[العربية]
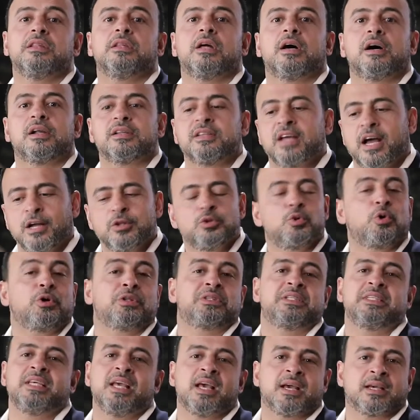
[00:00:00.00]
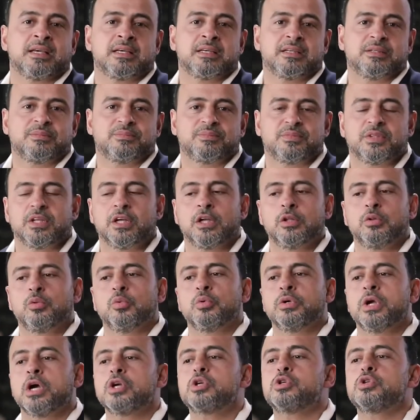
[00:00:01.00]
النهاردة عنده احتياج
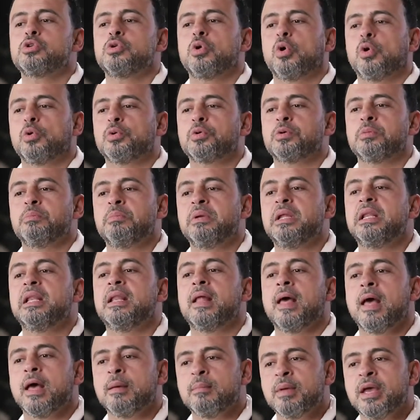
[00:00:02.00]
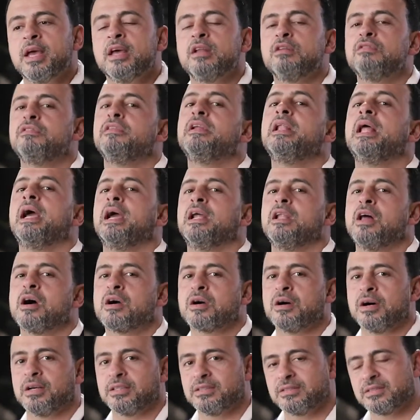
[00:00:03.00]
انه يشعر بالامان في
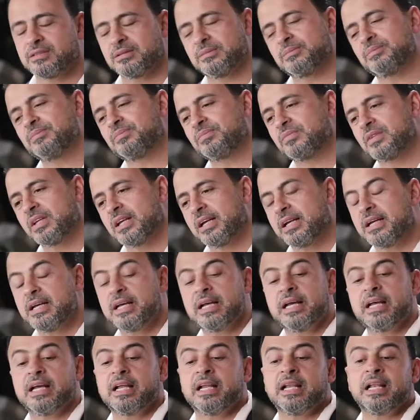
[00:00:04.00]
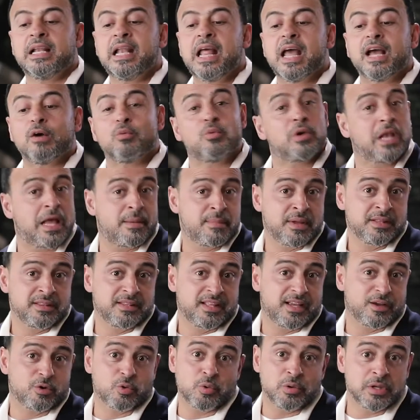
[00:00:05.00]
العلاقات لا والامان
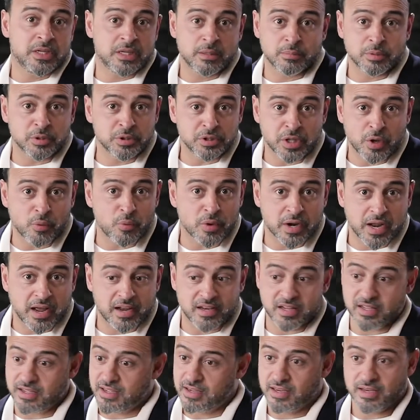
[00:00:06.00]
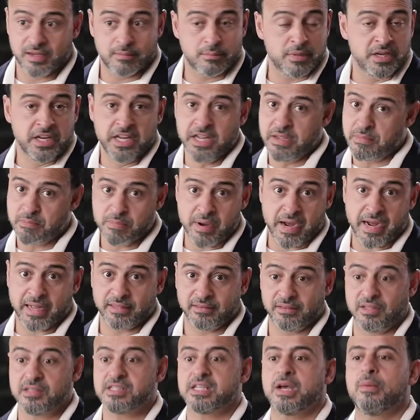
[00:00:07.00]
ده كلنا بندور عليه لما نحب
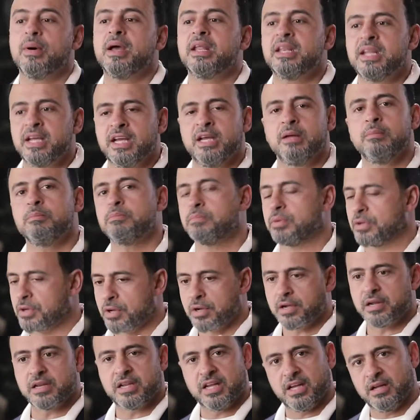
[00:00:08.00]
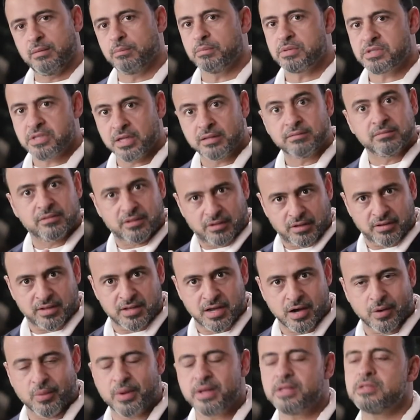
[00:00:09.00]
حد سواء نحب راجل يحب ست
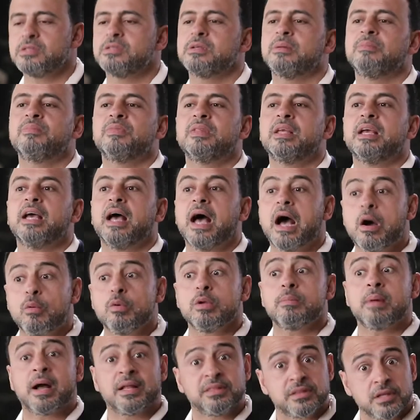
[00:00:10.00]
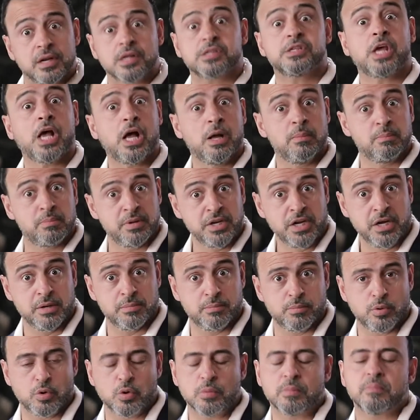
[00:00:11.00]
الجواز او يبقى عندنا اصحاب
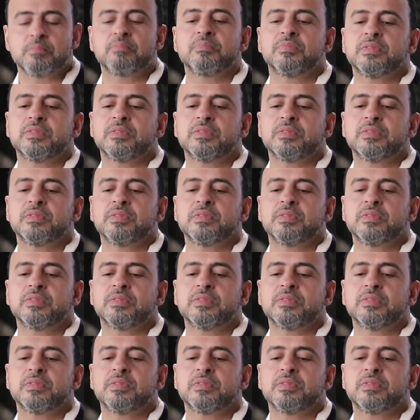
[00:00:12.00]
بنحبهم